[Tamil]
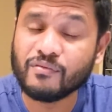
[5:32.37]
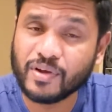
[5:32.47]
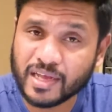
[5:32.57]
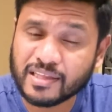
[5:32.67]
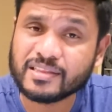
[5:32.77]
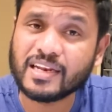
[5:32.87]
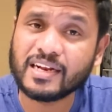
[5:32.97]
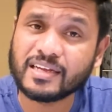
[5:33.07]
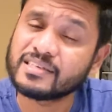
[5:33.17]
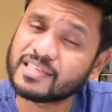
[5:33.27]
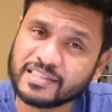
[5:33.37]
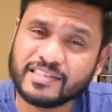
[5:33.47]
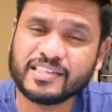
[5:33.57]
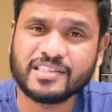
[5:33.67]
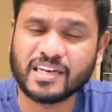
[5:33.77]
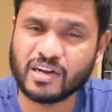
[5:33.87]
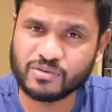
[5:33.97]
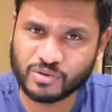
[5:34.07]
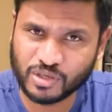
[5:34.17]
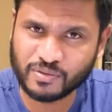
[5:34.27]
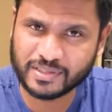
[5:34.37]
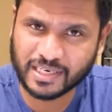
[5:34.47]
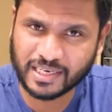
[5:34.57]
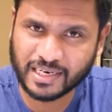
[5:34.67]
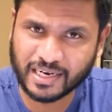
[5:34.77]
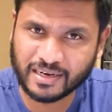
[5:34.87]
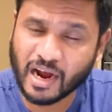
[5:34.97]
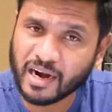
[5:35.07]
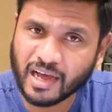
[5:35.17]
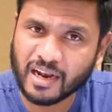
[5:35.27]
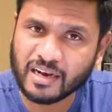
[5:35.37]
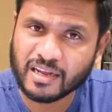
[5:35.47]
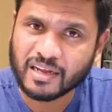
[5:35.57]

வேதத்தில் இருக்கிற சத்தியத்தை நான் கொண்டு வந்திருக்கிறேன் ஆனால்